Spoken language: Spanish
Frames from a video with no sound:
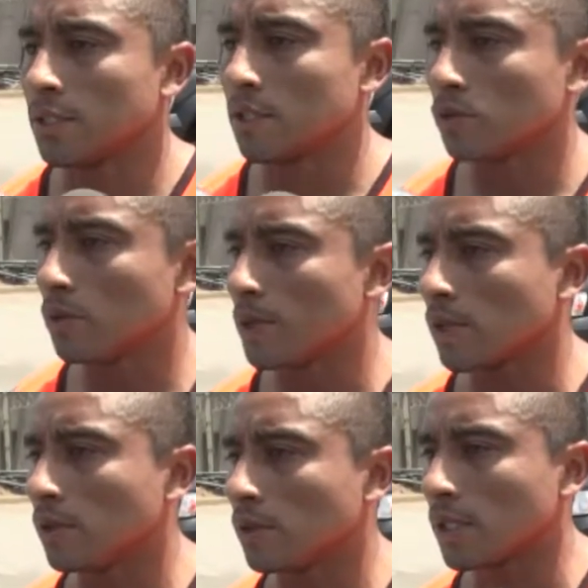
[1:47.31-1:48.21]
es el segundo
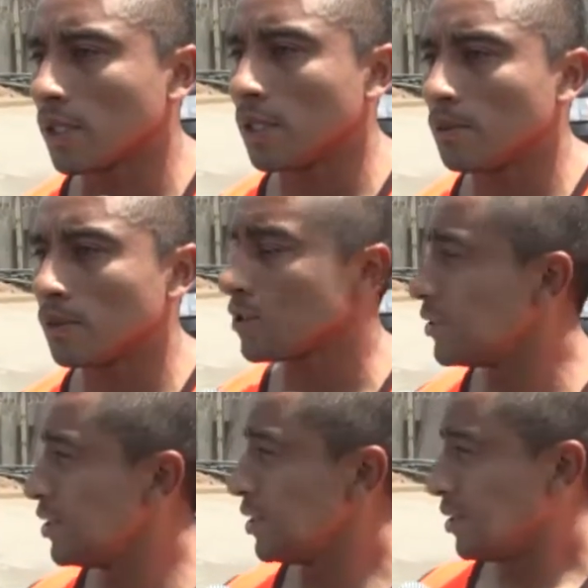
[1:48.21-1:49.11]
partido que tenemos
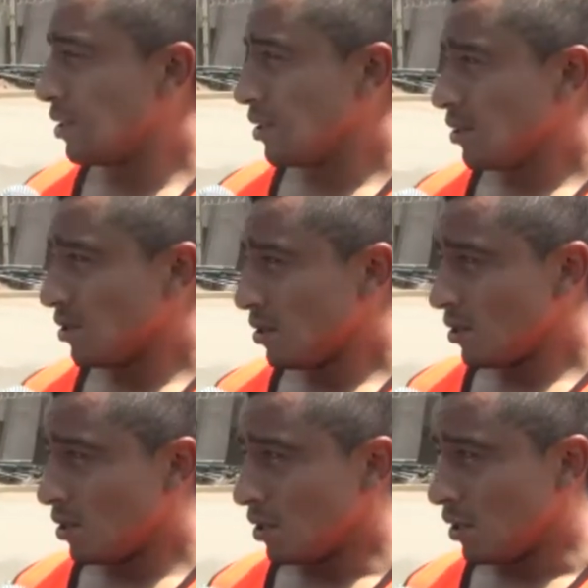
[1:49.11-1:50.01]

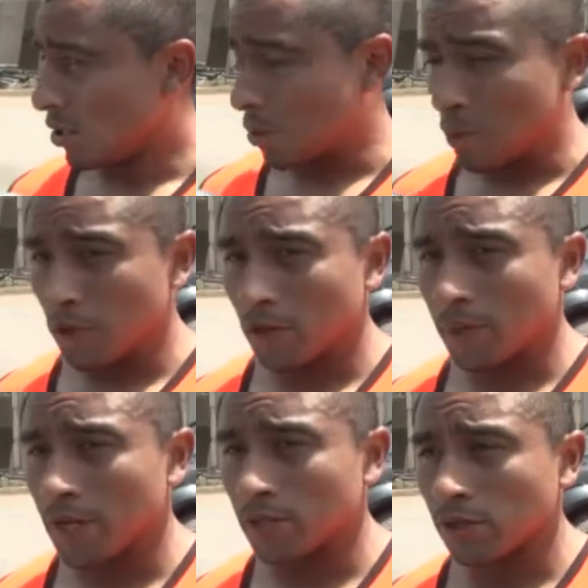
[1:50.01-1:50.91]
y eso es bueno,
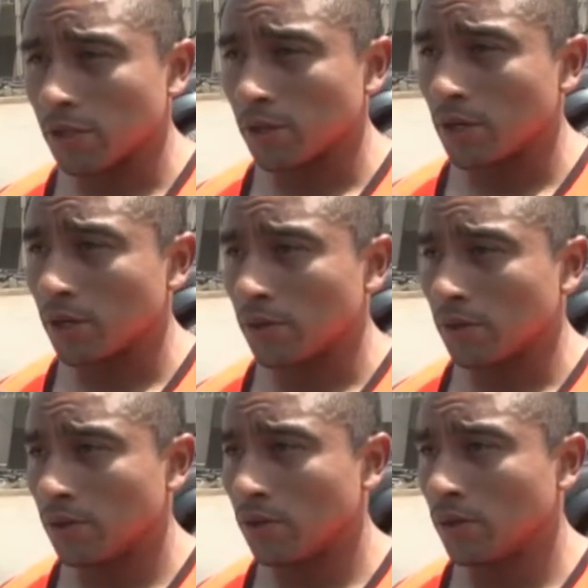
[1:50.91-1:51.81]
¿no? Para ir soltando
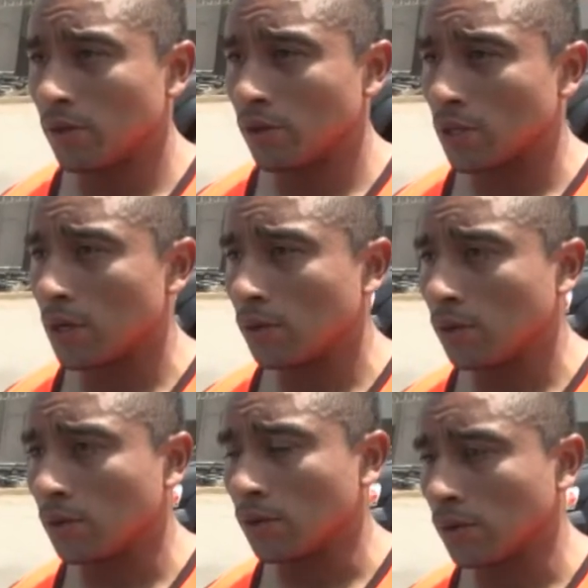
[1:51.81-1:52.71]
los
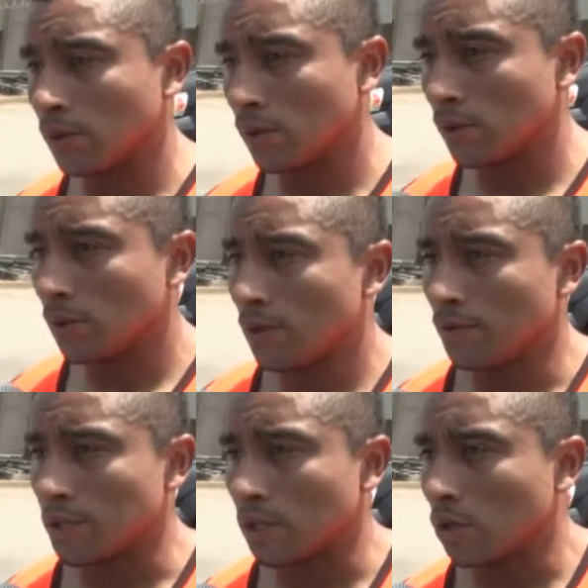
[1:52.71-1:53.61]
trabajos
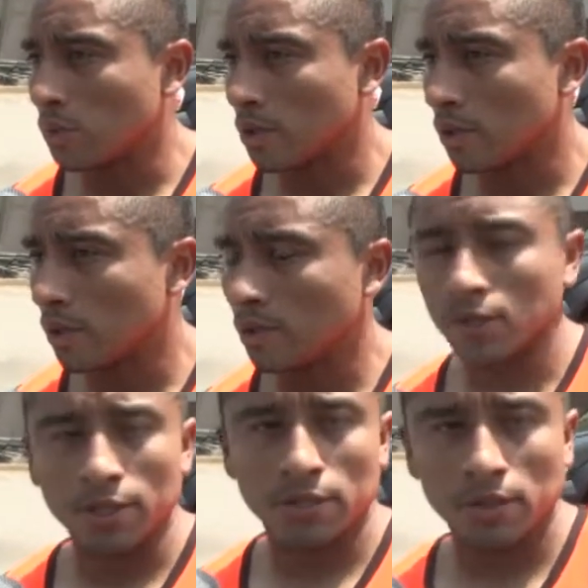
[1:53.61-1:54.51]
físicos que hemos tenido, que